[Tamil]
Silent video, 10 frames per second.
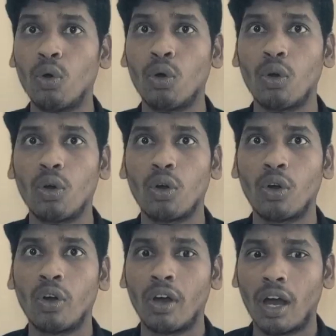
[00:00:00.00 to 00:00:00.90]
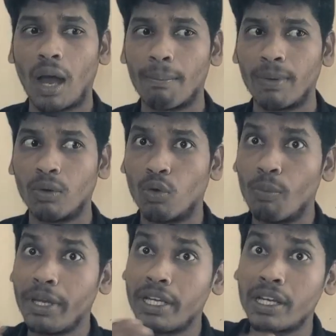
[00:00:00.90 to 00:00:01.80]
ஓஹோ அப்போ
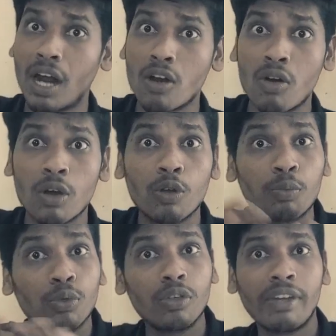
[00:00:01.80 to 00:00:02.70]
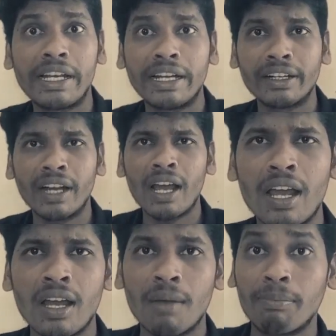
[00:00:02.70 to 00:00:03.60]
ஒமிக்ரானோட ஒரு புது வேரியன்ட்னா
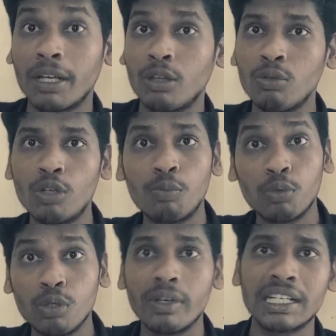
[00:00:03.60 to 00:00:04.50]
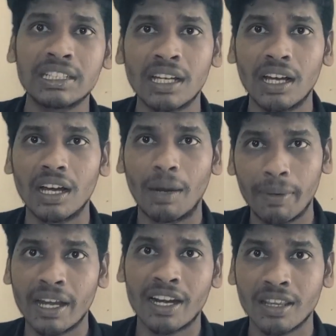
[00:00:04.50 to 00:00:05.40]
அப்போ இதுவும் ஒரு புது வைரஸ் தான்
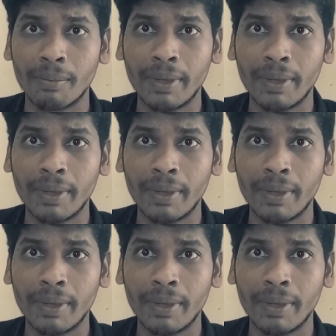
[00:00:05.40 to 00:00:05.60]
அப்படி தானே